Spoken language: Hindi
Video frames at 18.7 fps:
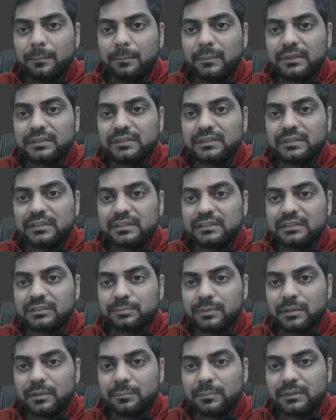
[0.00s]
बिजनेस
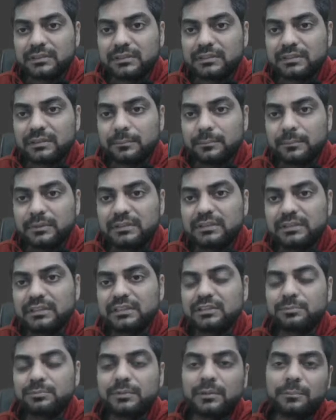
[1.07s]
पर्पज से
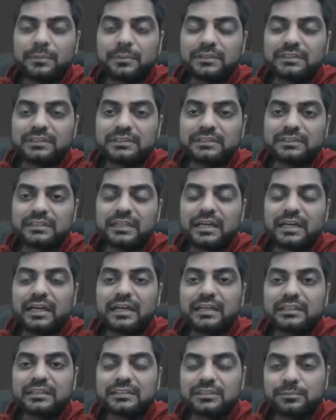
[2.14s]
बिजनेस पर्पज किसी का है
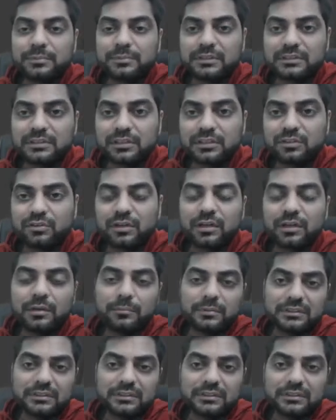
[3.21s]
किसी पर्सन को अगर